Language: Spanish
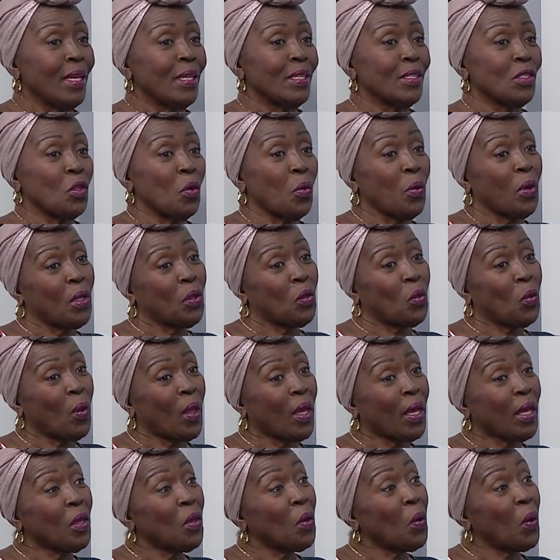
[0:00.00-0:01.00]
sobre todo
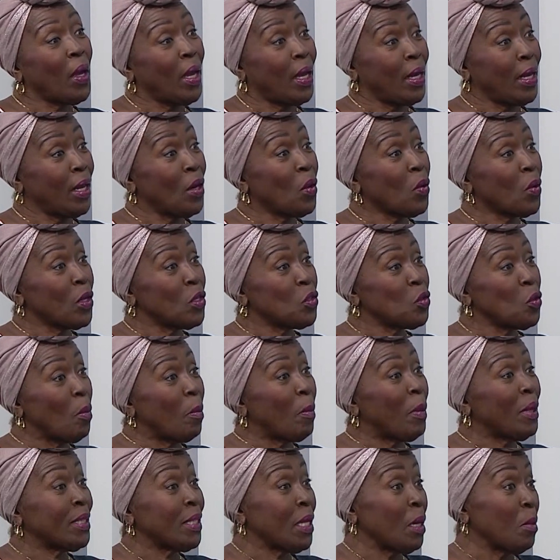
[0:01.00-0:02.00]
aquellos géneros que son
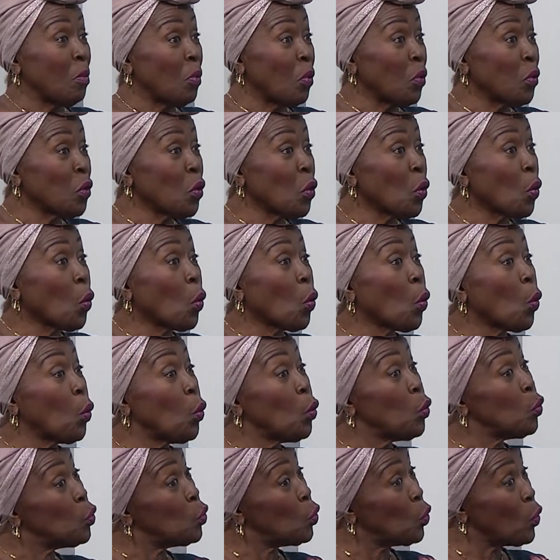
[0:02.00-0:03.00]
patrimonio
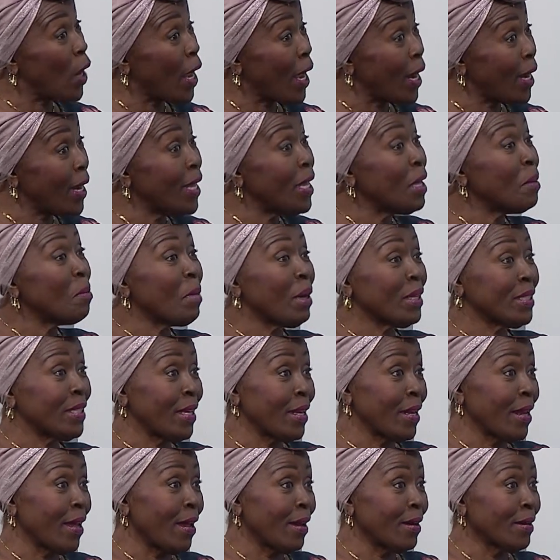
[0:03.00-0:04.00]
cultural y
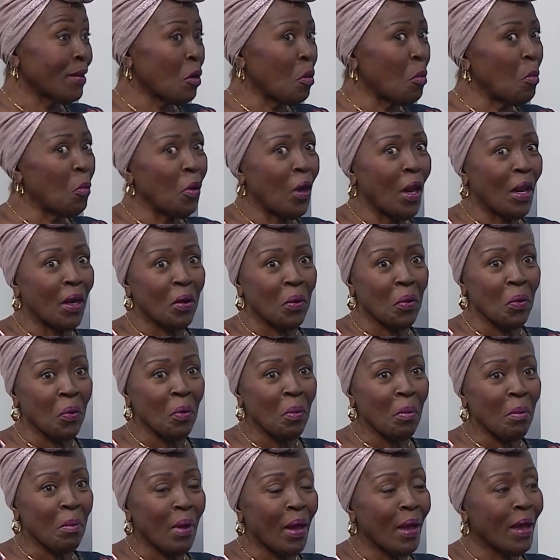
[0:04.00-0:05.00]
material, como la
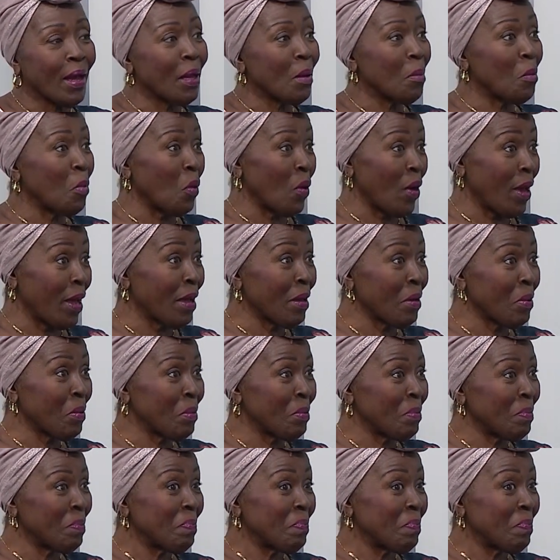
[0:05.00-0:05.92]
rumba, el bolero,